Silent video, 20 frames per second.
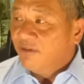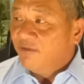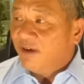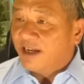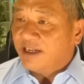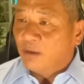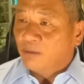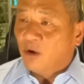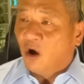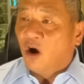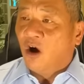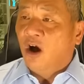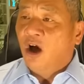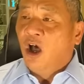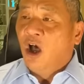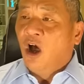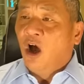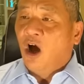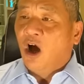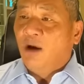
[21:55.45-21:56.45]
và trong đó
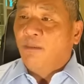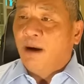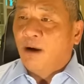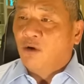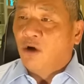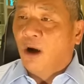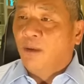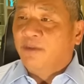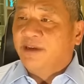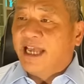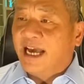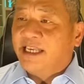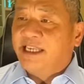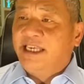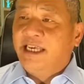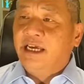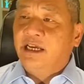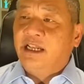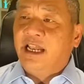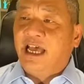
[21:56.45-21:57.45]
à, bao gồm các
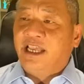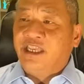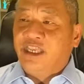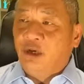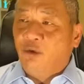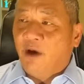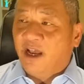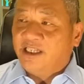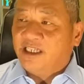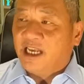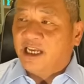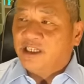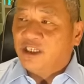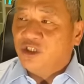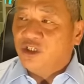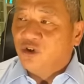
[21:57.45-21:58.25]
chiếc là USS